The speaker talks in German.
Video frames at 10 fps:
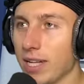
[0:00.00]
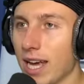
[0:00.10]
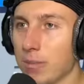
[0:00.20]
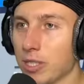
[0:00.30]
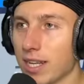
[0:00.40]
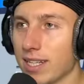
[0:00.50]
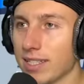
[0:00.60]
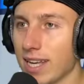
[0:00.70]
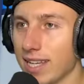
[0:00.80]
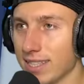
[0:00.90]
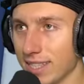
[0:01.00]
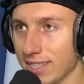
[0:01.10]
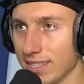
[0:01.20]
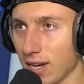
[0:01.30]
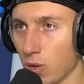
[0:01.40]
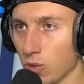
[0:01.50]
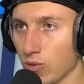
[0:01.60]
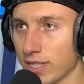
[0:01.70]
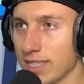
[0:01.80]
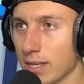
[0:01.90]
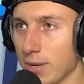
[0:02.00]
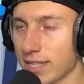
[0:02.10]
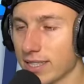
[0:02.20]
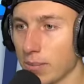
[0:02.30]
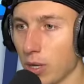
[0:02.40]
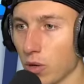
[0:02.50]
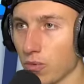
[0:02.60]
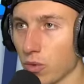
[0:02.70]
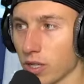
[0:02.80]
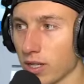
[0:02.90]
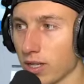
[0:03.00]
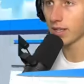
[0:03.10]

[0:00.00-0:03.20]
mit Abstand das hässlichste Auto, was jemals gebaut wurde.